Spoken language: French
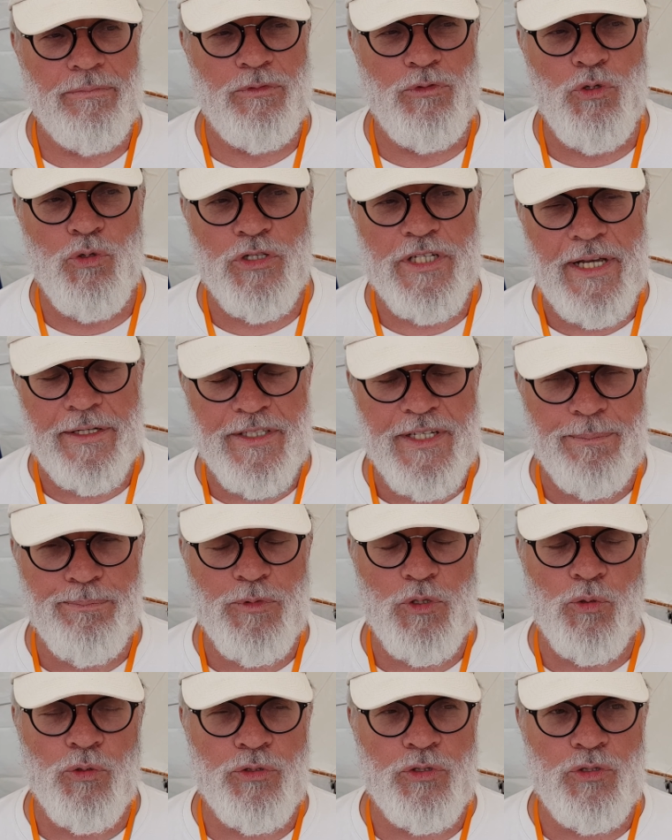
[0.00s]
nous
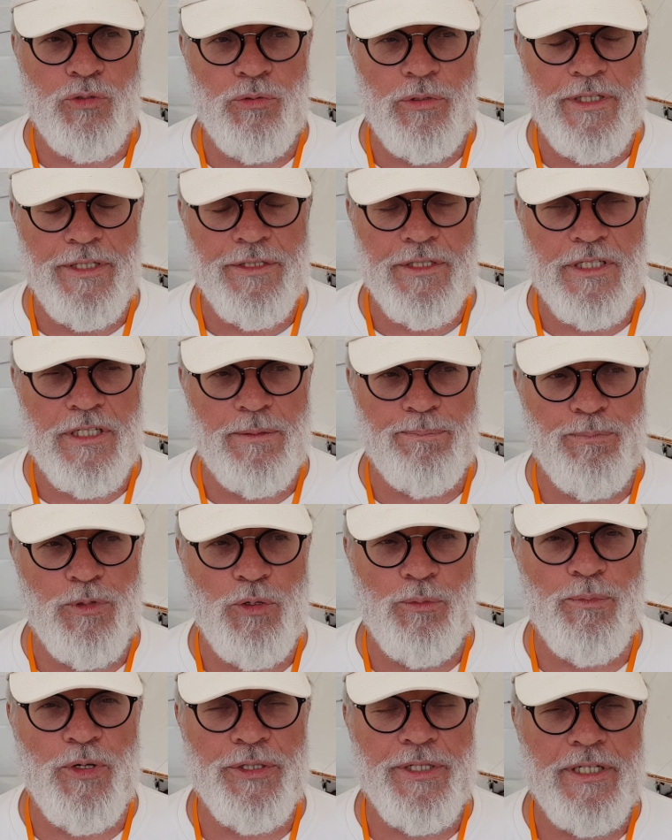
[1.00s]
acceptons tous les types
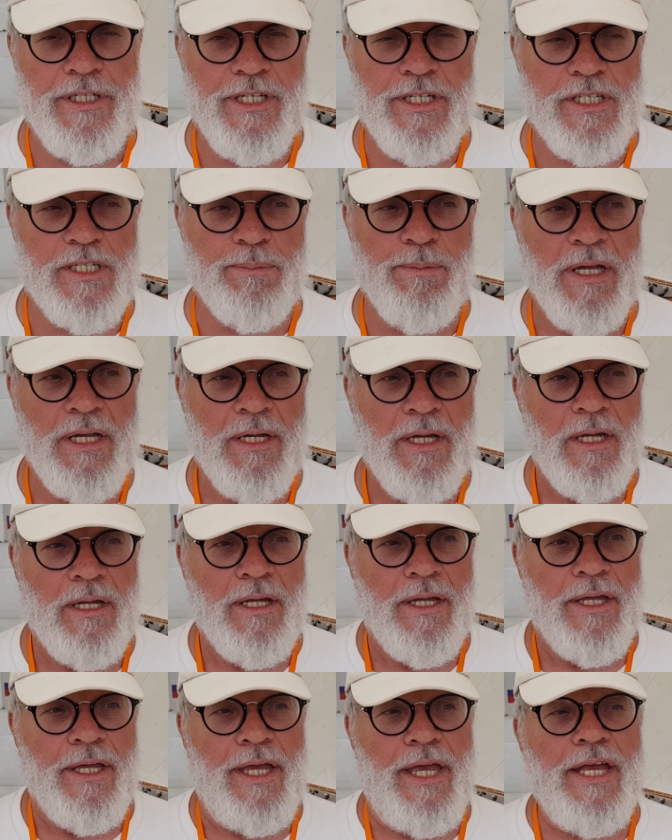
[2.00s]
de modélisme,
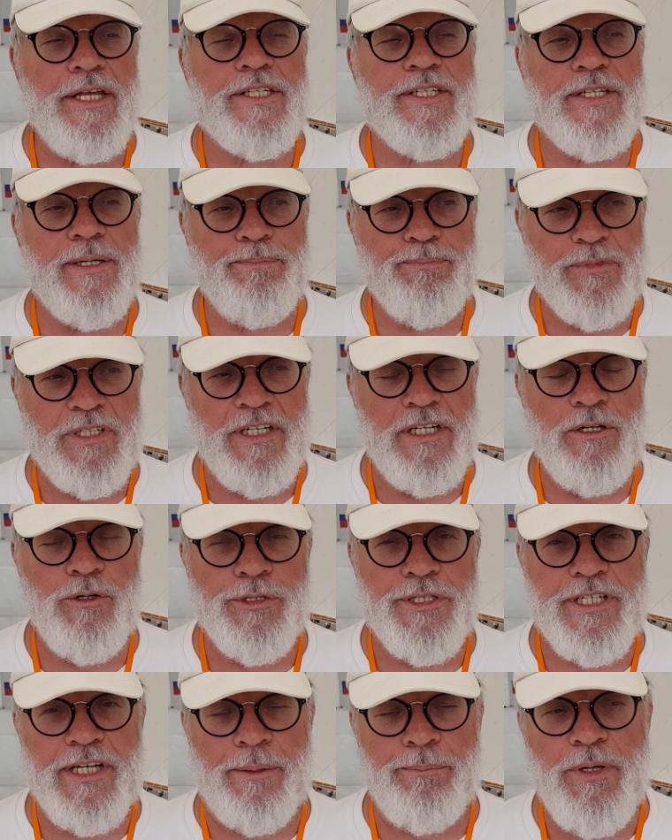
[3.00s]
excepté le
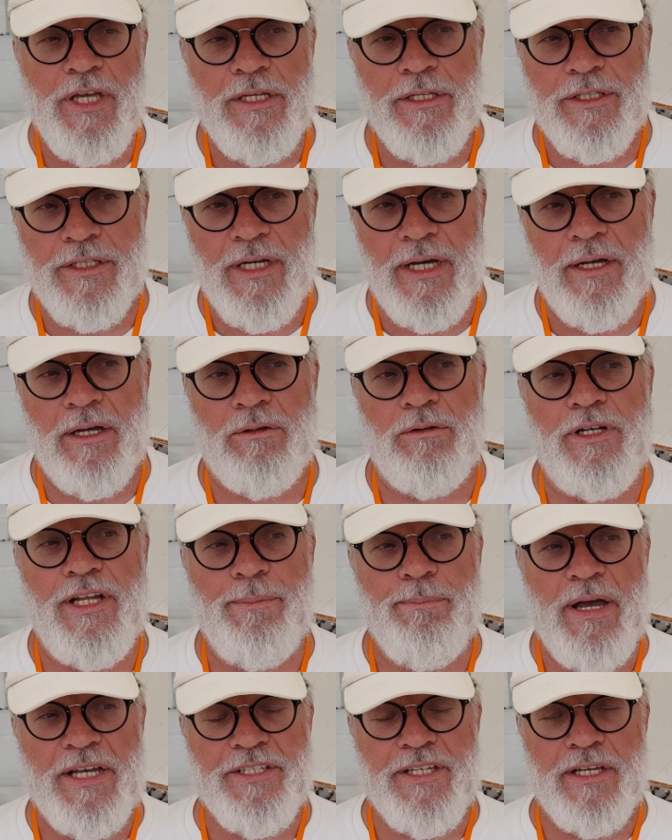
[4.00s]
thermique, car
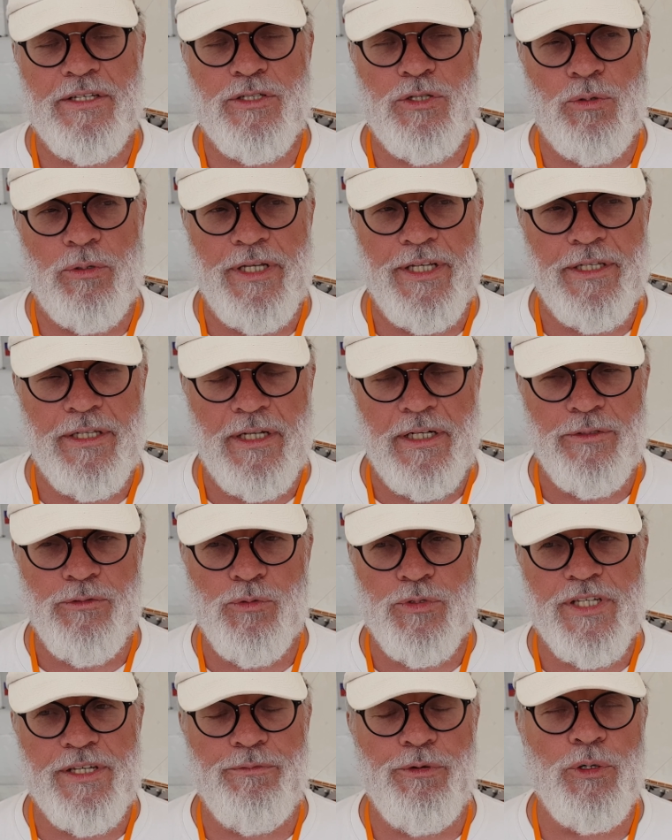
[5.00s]
les bassins sur lesquels
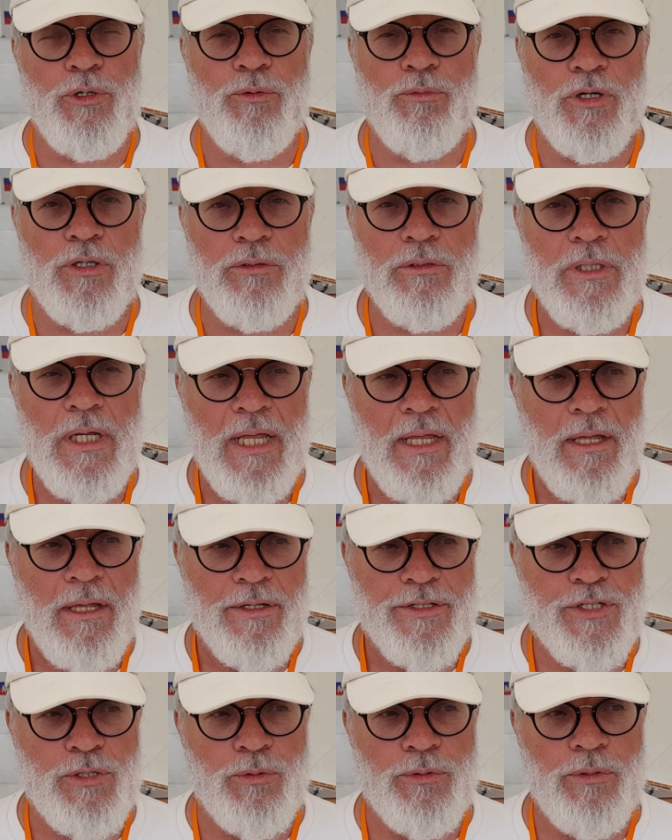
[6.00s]
nous évoluons
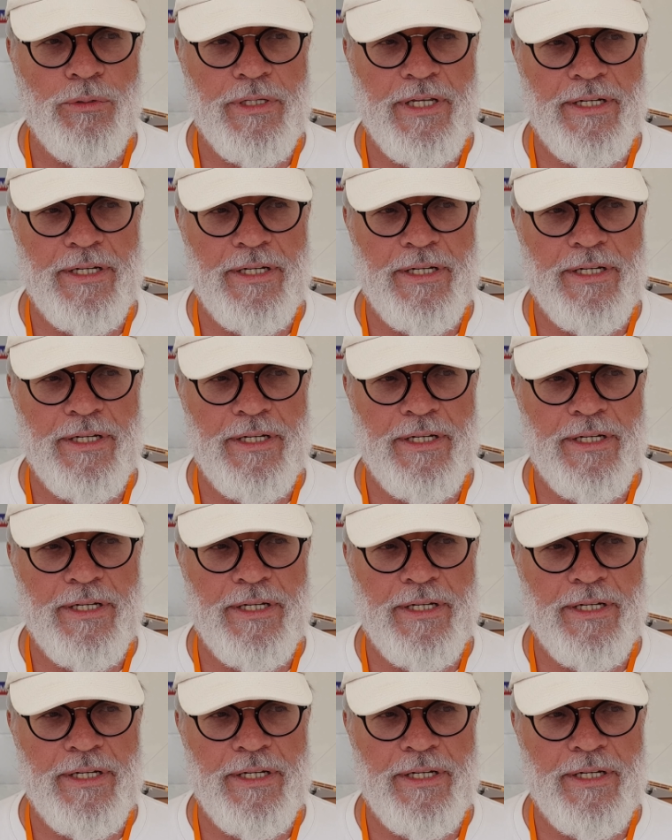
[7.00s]
sont